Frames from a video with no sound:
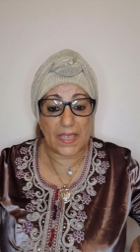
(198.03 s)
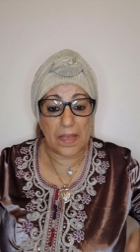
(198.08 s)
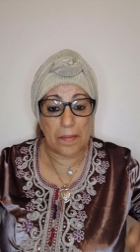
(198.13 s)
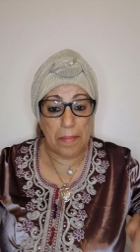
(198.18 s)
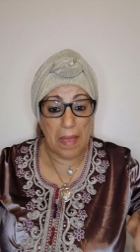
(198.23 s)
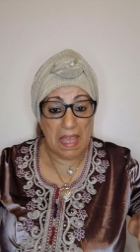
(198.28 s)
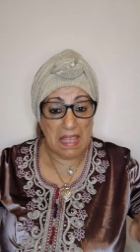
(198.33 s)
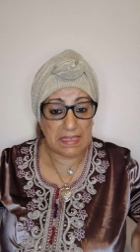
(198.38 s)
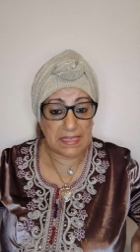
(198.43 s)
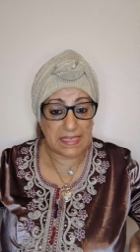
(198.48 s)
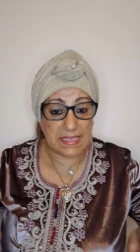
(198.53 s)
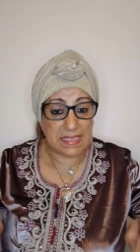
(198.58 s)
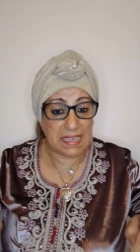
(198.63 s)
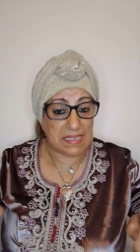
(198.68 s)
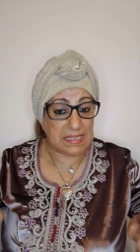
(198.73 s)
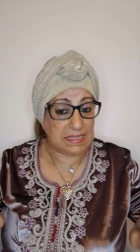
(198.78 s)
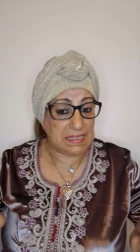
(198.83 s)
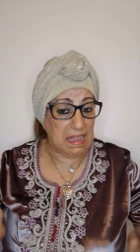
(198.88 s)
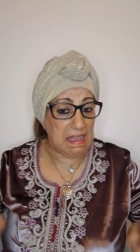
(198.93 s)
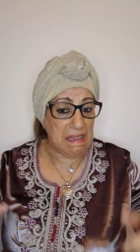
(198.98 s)
بحال
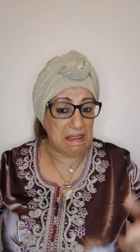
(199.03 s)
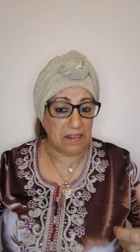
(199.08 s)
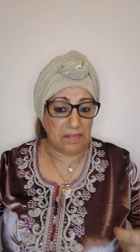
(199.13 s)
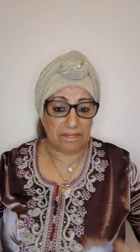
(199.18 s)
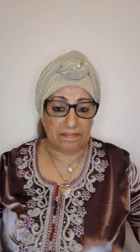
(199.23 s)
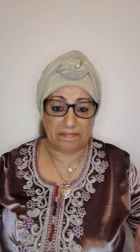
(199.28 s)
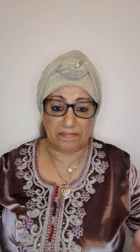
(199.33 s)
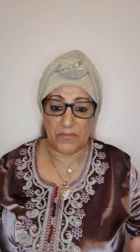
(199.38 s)
السرسار